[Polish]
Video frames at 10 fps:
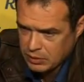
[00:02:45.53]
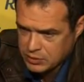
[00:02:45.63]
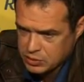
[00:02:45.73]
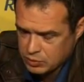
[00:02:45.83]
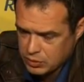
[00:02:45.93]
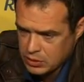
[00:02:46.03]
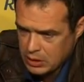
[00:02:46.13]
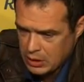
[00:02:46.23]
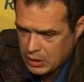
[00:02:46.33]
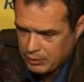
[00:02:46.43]
Bardzo by
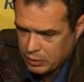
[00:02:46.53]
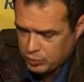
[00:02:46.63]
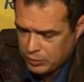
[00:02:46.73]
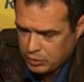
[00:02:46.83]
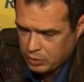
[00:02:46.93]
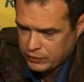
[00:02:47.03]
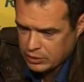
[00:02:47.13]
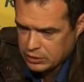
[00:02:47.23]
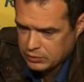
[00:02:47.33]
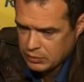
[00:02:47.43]
panu premierowi
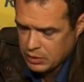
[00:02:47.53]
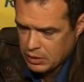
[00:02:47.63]
na tym